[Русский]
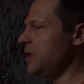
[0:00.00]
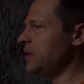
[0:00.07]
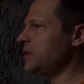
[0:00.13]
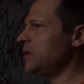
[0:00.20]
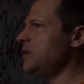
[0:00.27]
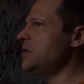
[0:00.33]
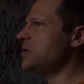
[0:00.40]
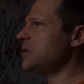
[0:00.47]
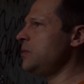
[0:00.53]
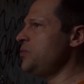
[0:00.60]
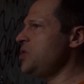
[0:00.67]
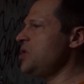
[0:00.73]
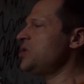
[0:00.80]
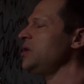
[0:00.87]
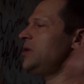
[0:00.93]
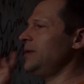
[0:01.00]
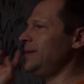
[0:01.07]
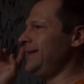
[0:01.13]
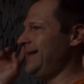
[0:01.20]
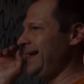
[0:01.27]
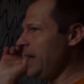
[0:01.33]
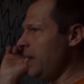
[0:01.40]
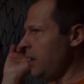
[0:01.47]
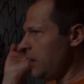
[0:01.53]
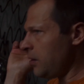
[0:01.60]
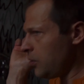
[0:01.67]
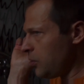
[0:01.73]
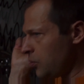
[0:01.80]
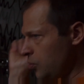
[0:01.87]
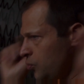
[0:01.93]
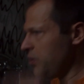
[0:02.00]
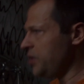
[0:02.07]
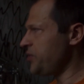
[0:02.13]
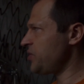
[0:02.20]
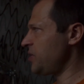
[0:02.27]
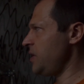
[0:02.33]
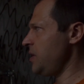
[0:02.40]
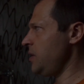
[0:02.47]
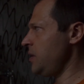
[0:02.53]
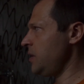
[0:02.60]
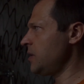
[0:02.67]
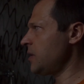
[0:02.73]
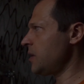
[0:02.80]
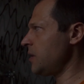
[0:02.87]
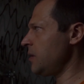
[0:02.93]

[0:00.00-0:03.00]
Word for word: это исключительно для уличной игры.